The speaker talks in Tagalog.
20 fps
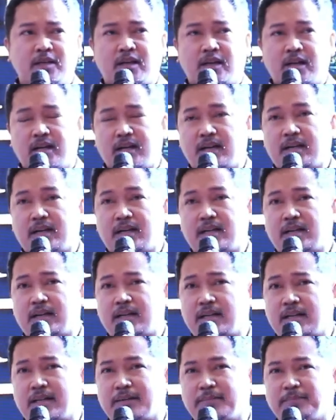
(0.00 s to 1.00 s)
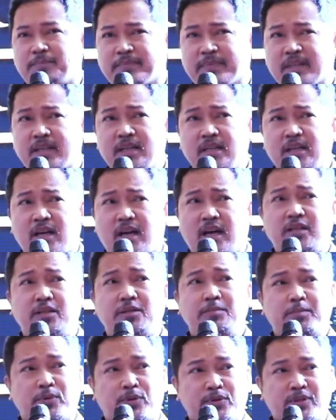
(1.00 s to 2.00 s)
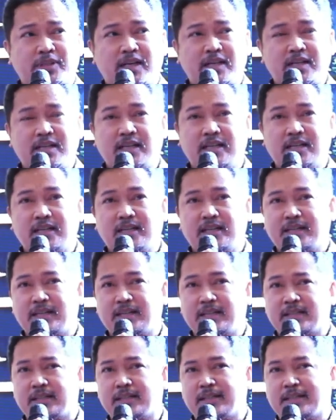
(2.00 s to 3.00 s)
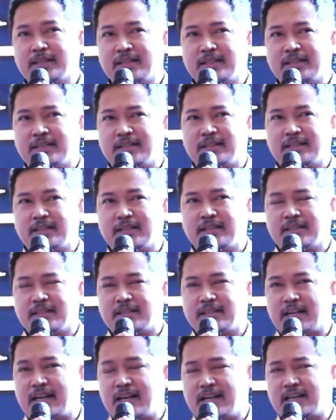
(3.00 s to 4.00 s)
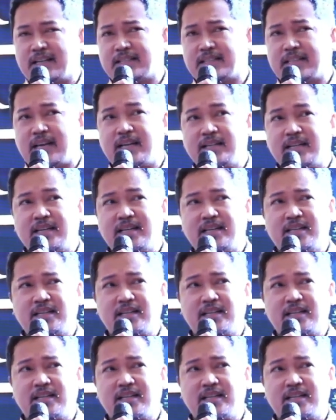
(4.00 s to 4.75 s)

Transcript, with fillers: Uh, ayun po, sana uh, sana